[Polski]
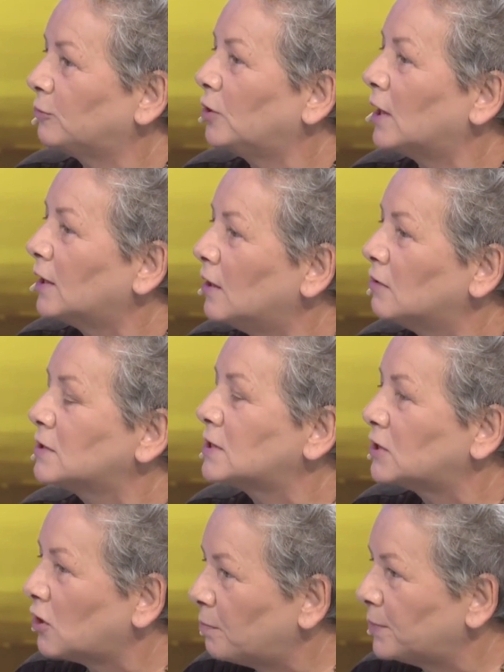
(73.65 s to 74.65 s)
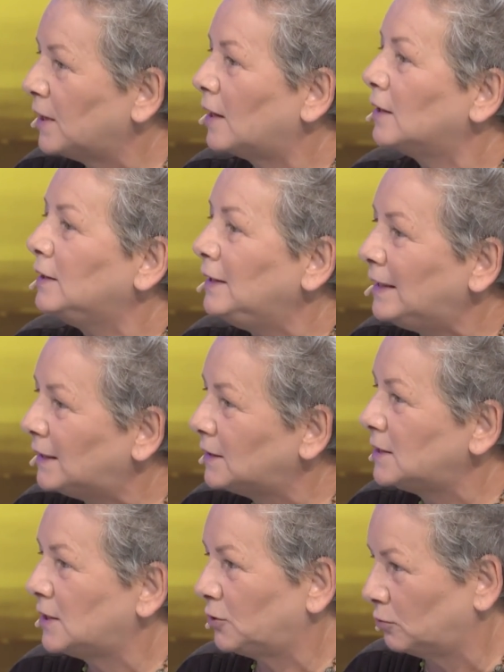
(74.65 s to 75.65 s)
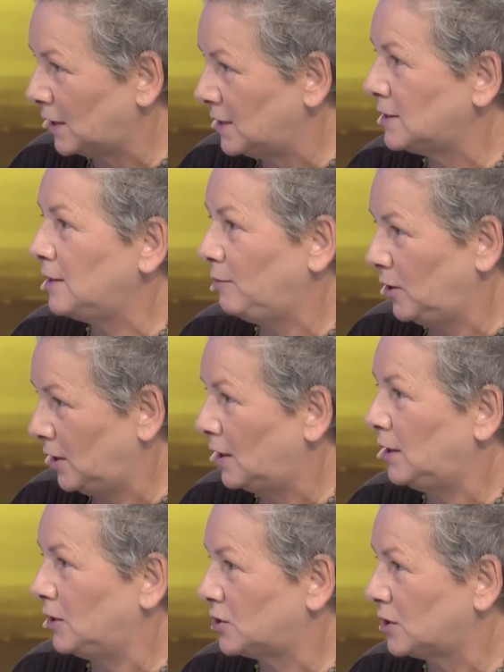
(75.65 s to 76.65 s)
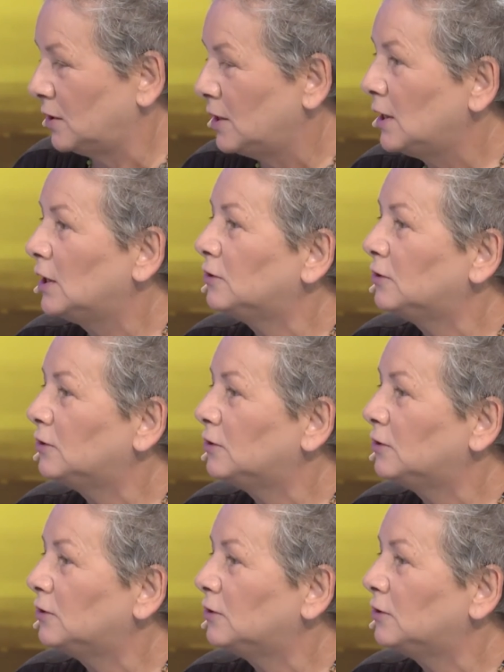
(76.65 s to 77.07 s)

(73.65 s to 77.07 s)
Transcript: do jakiego stopnia nikt się tutaj z nimi nie liczy, mhm.